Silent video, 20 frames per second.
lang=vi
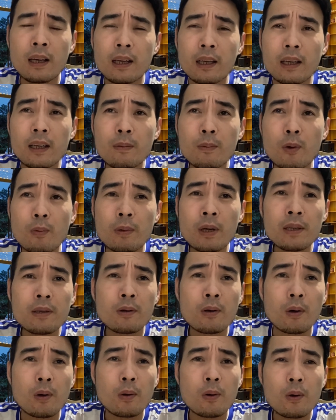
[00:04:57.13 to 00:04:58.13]
cái mục đích
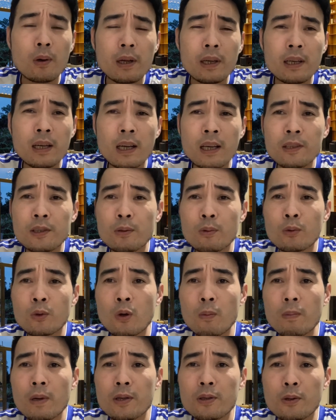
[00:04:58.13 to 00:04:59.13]
của cô lên à,
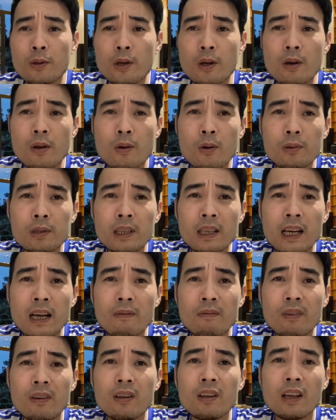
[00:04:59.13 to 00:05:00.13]
youtube là chủ yếu là cô thích
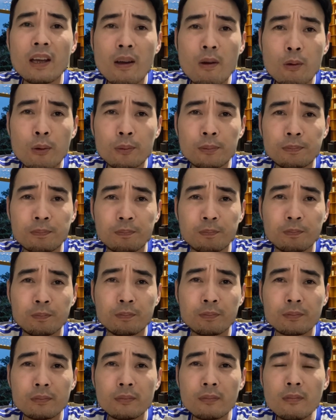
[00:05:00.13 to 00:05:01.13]
làm video
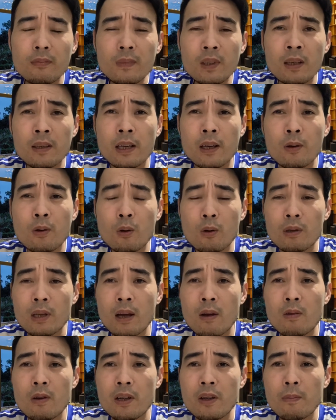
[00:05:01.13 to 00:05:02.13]
để cô
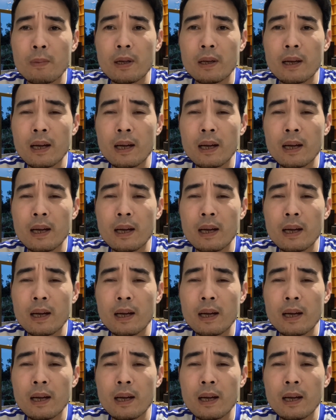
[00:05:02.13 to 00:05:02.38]
giao lưu với